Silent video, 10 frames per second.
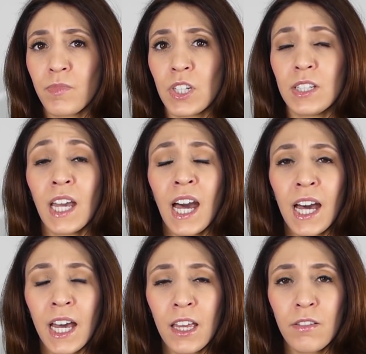j'allais dire un
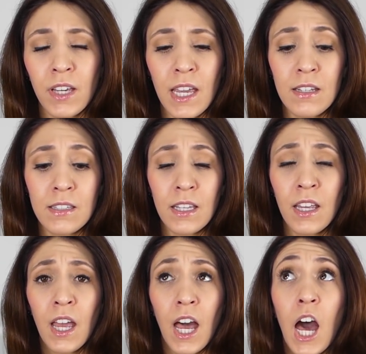rêve, réaliser
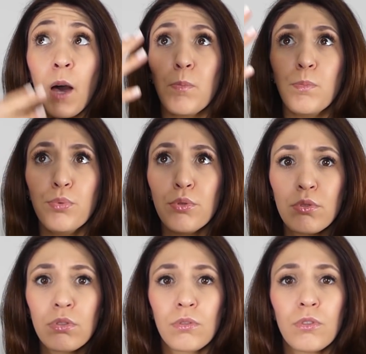un
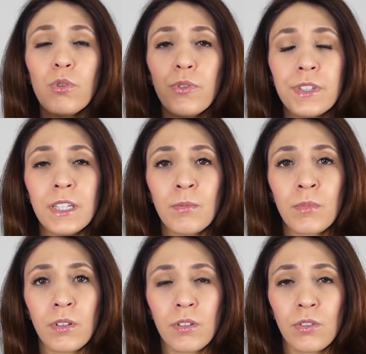but
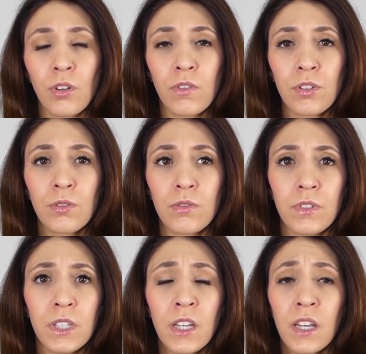ultime dans votre
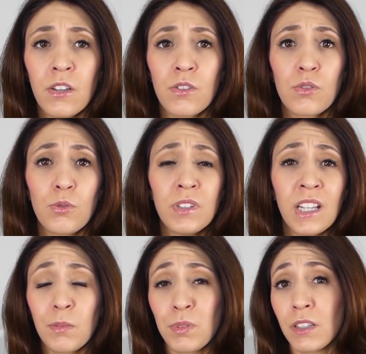vie, celui
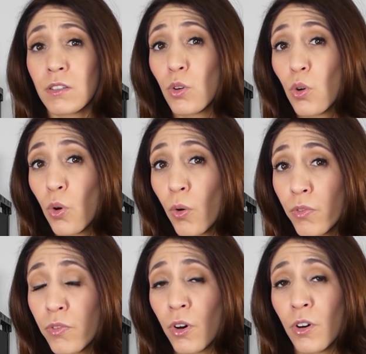d'être peut-être
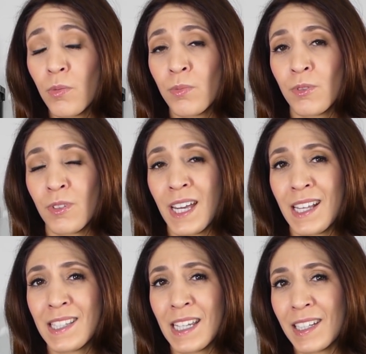conforme
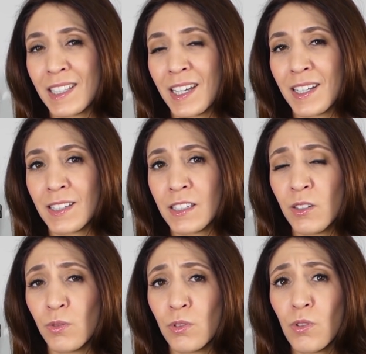à certains
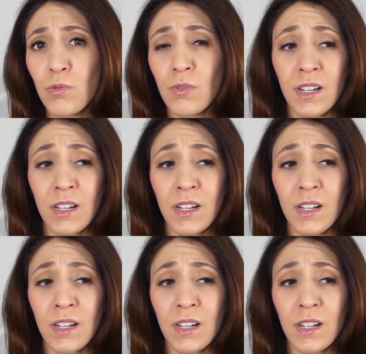idéaux ou